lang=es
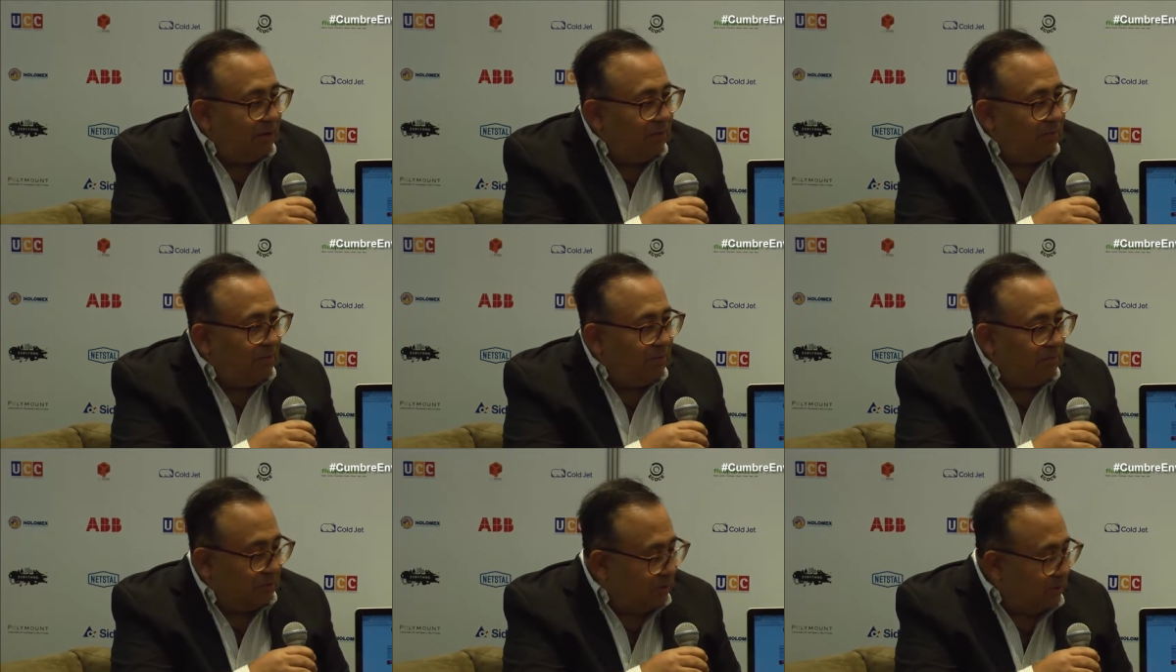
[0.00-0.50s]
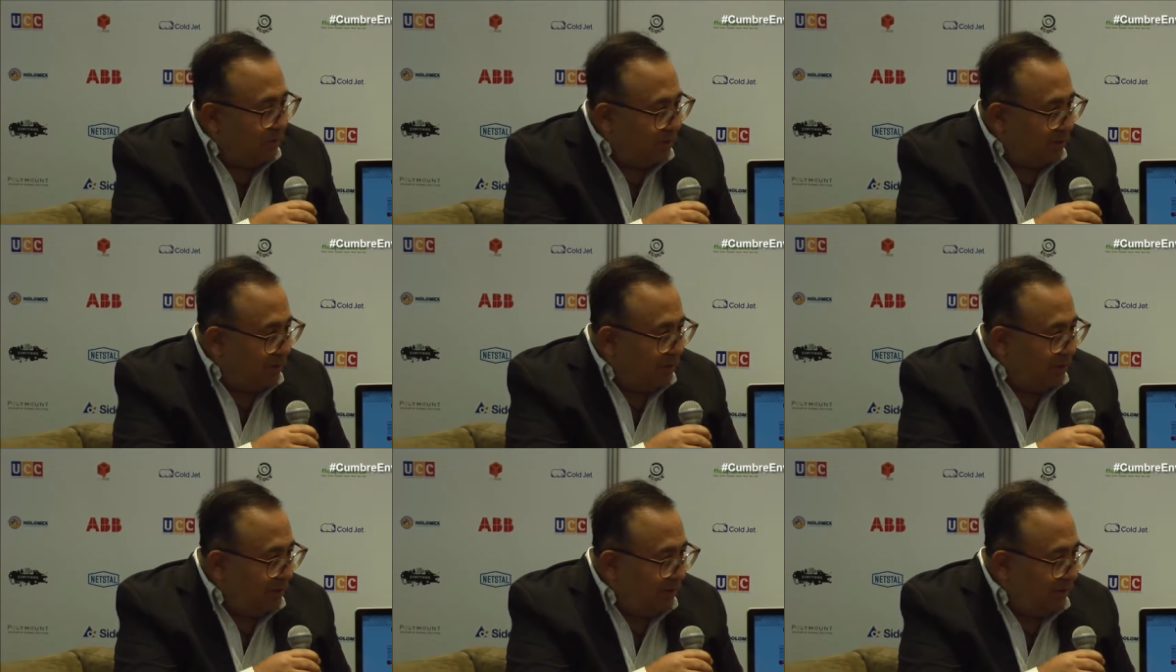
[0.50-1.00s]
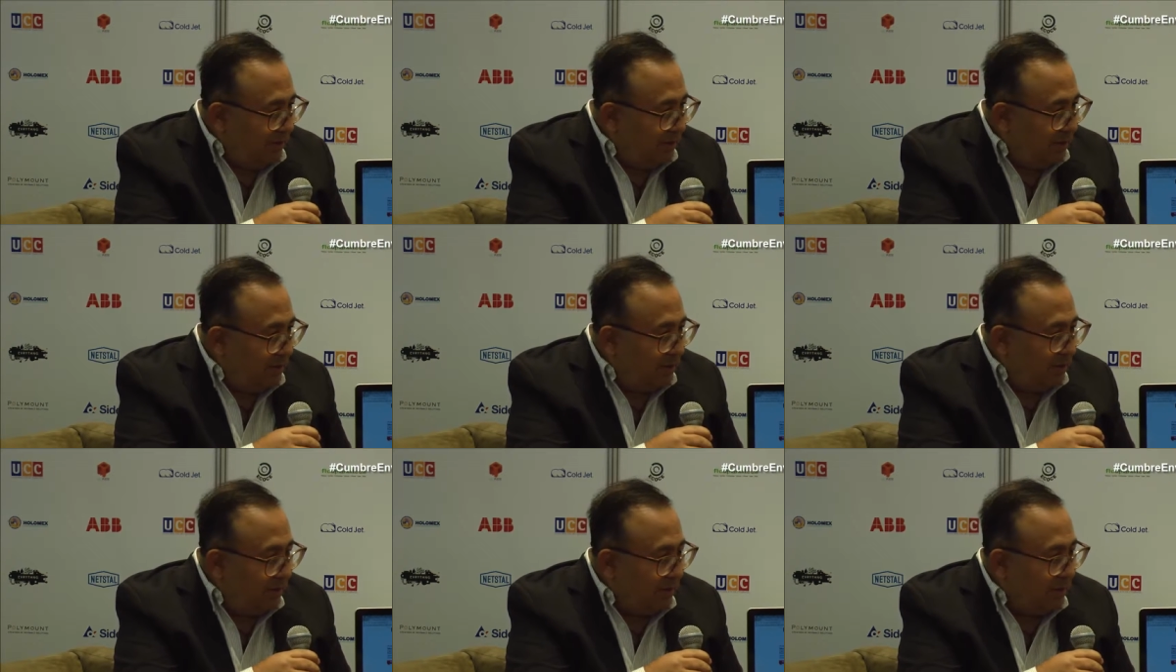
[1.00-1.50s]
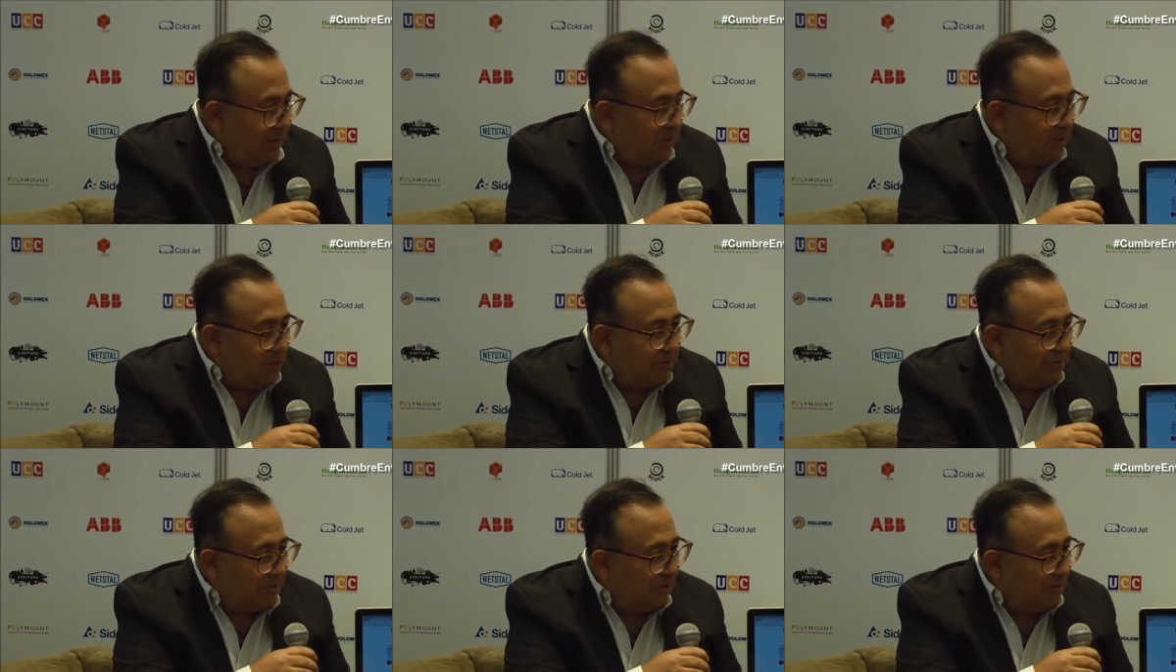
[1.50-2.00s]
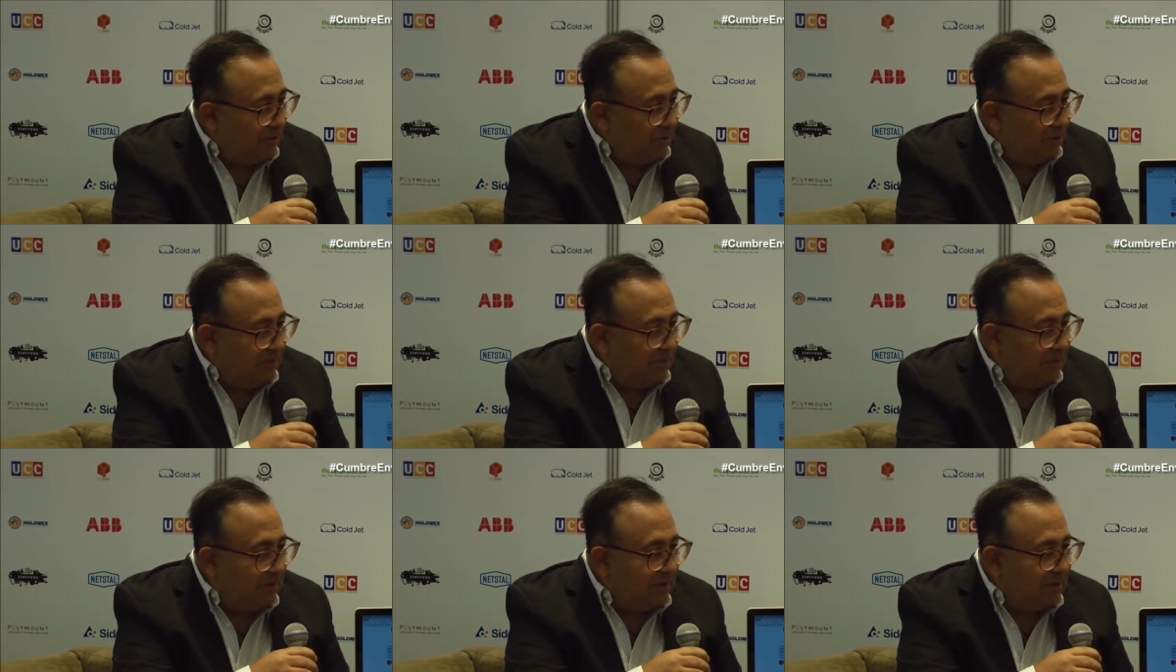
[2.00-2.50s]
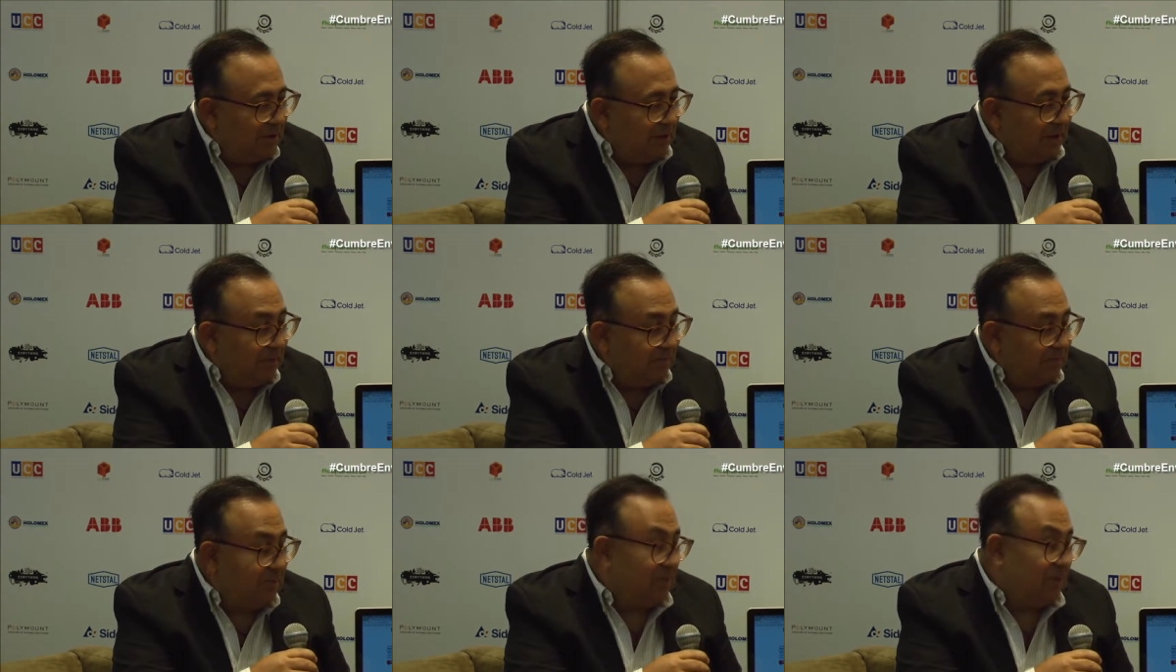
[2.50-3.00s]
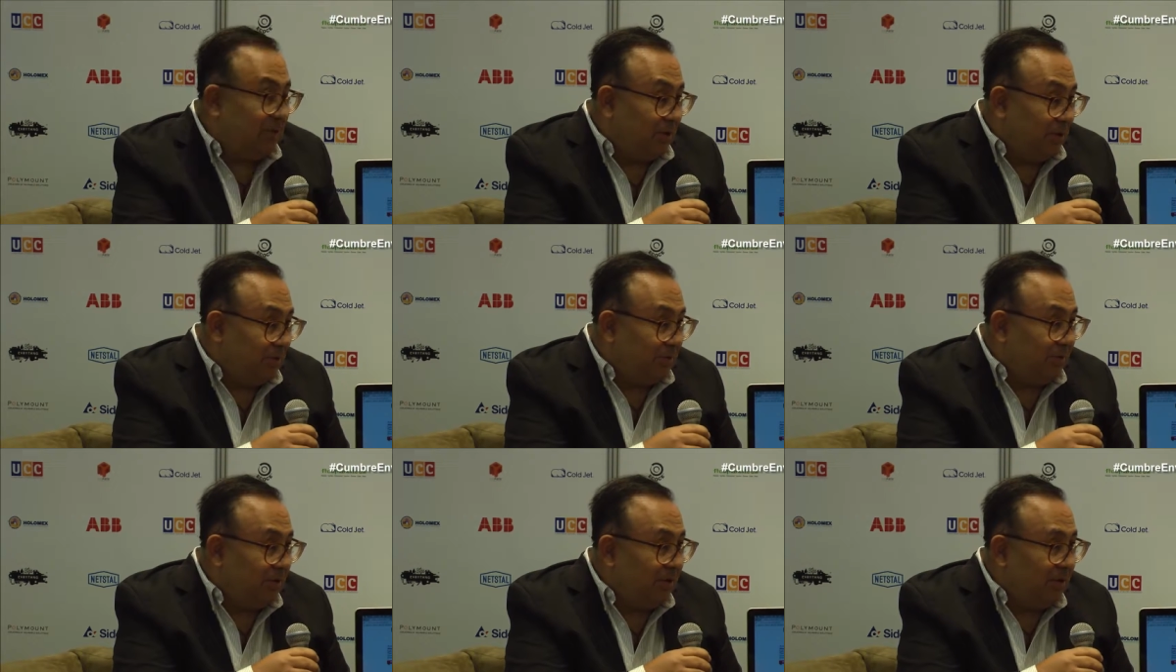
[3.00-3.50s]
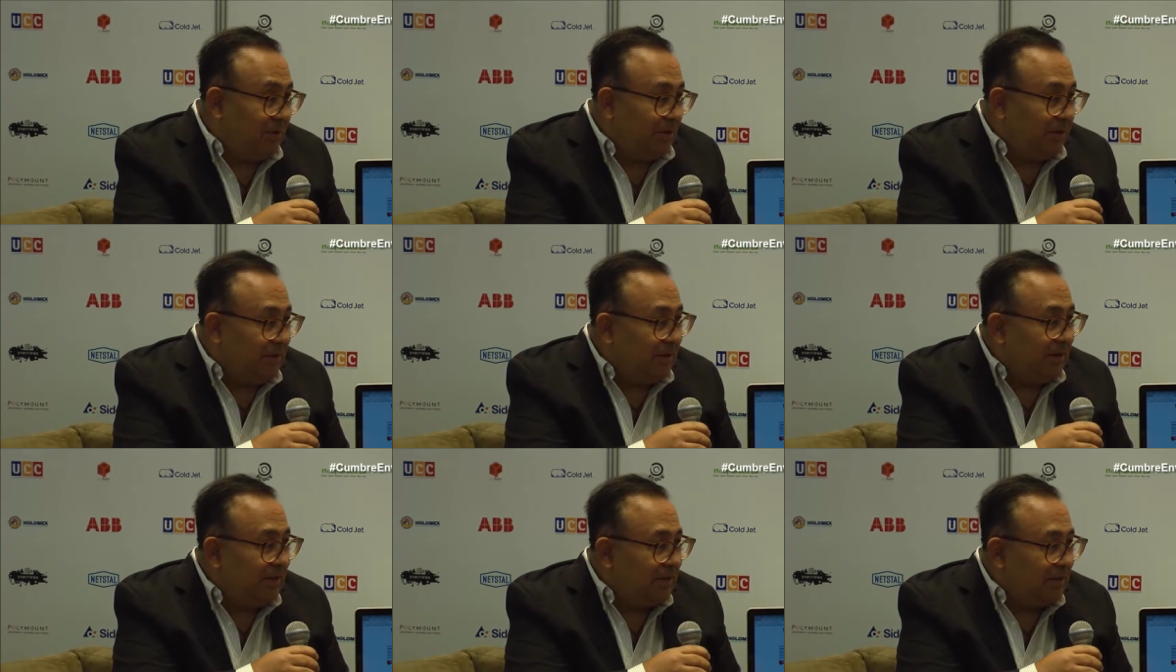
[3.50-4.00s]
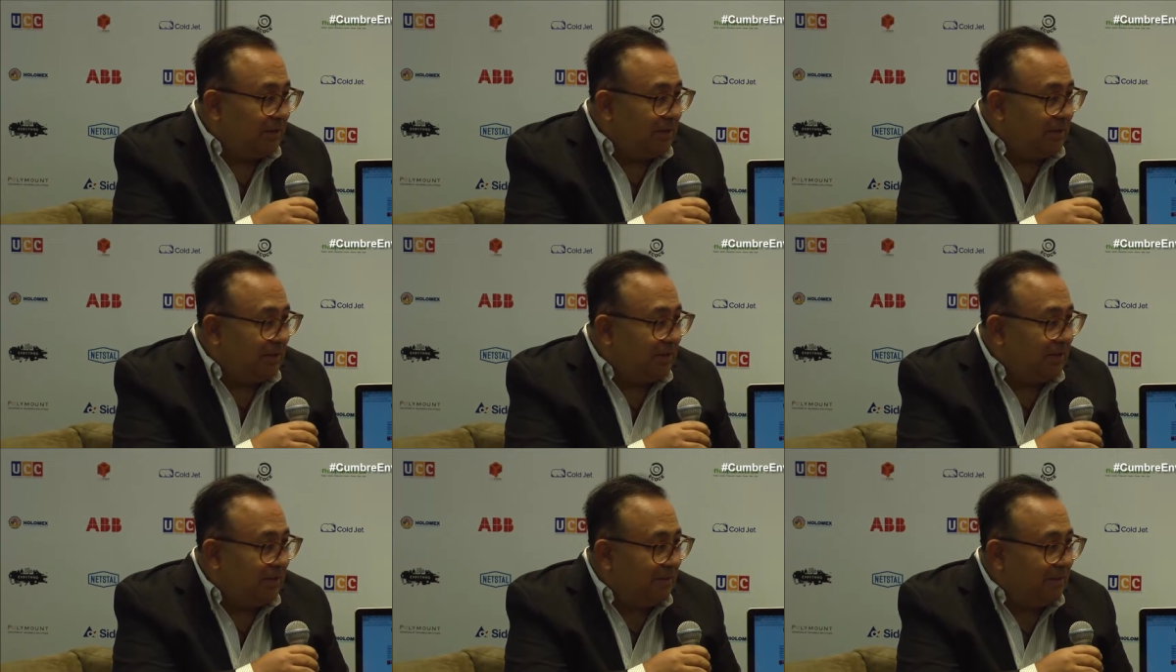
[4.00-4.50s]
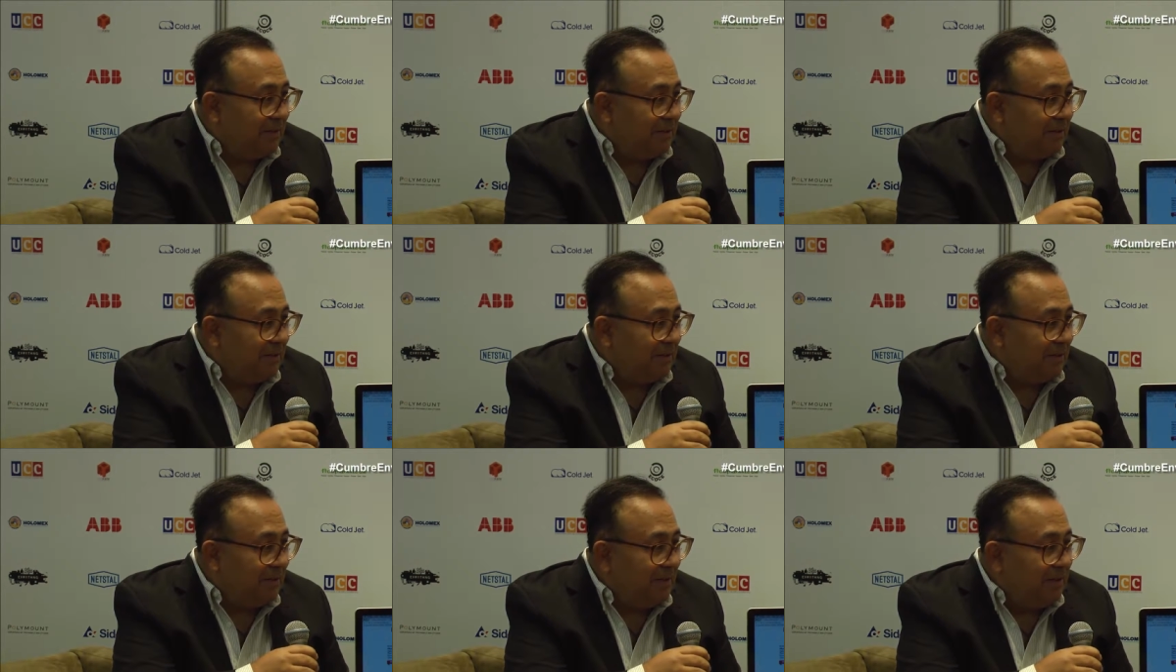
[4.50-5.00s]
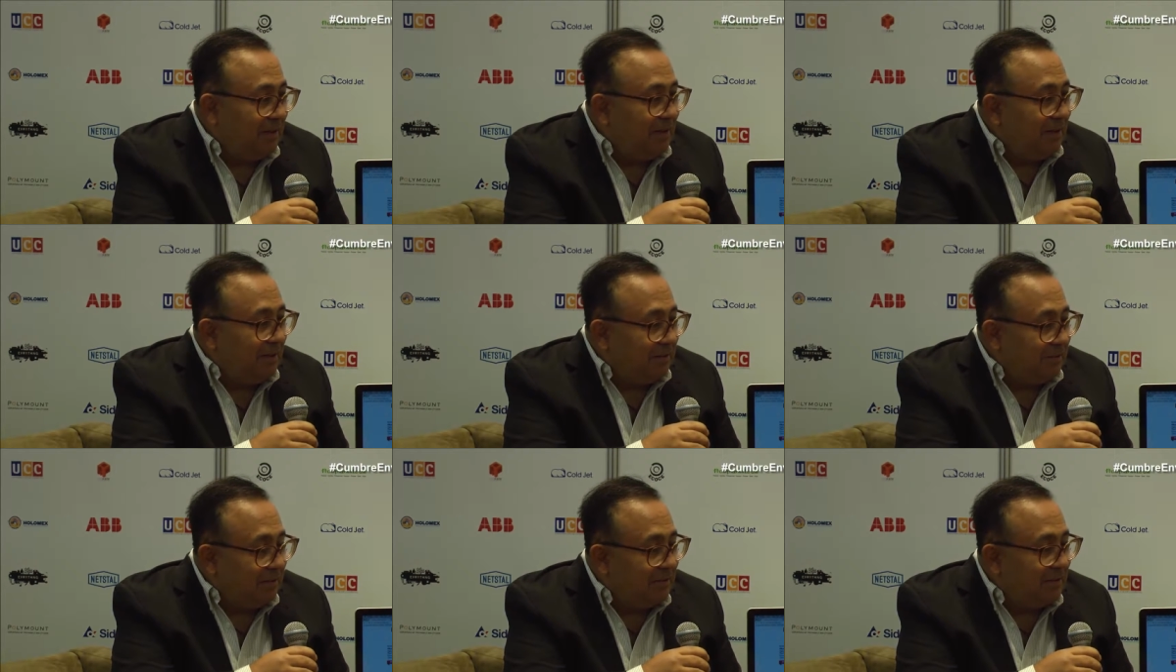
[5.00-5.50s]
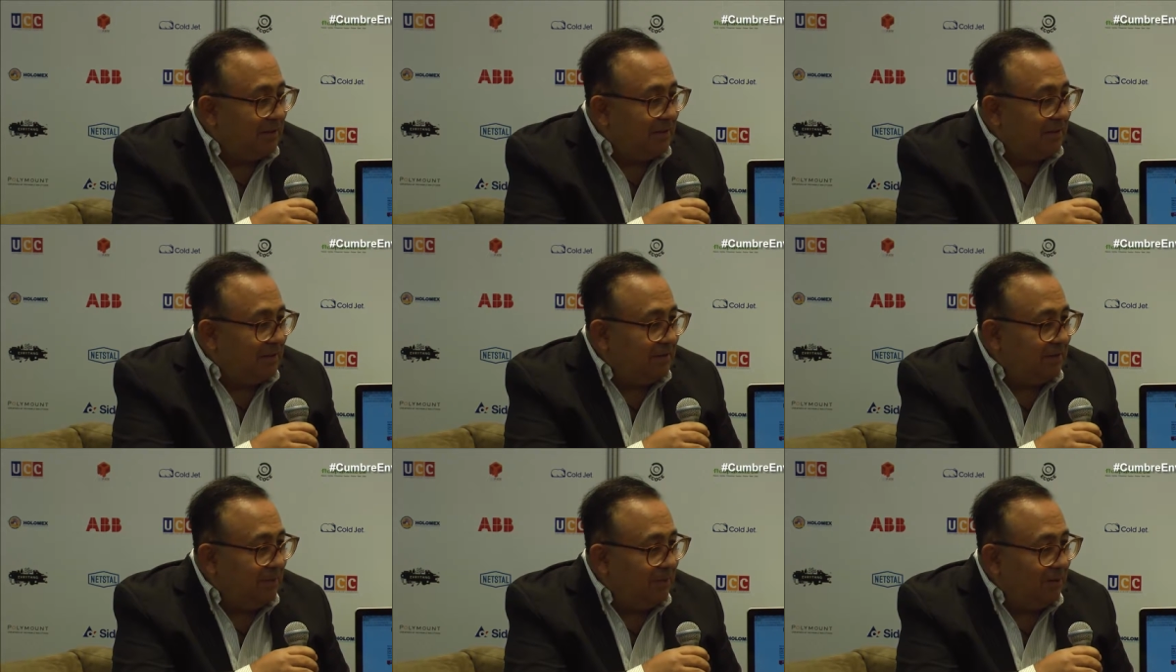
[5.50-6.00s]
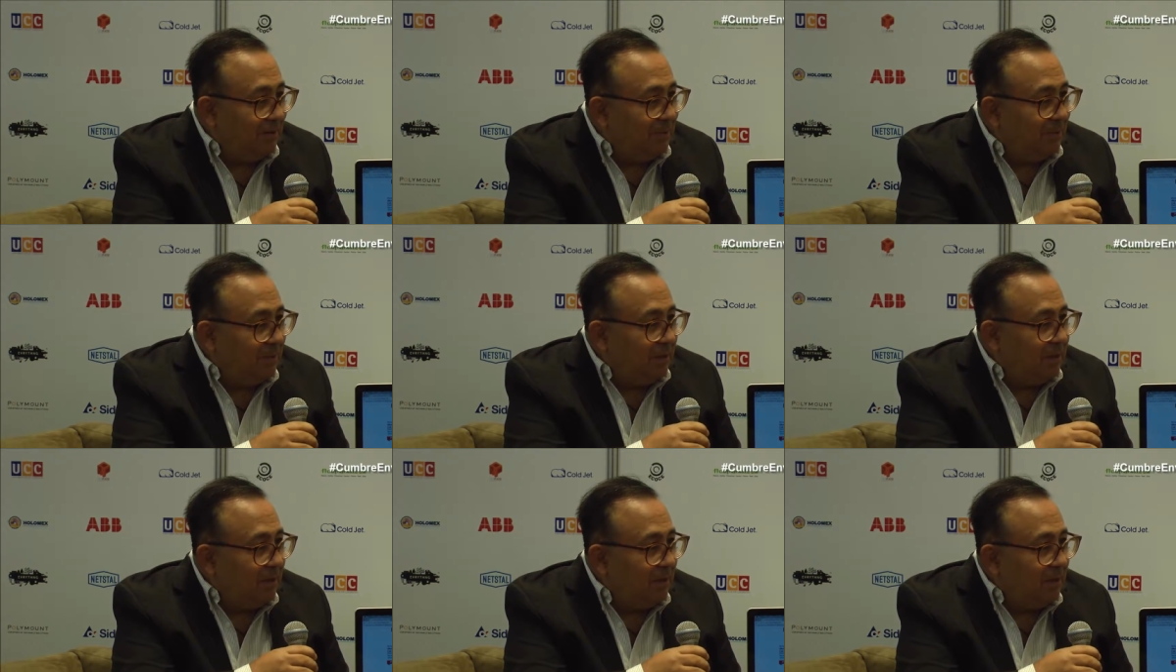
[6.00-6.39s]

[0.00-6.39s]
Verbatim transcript: funcionan, o sea, hay mucha tecnología detrás, yo tengo cinco patentes detrás de este, de este diseño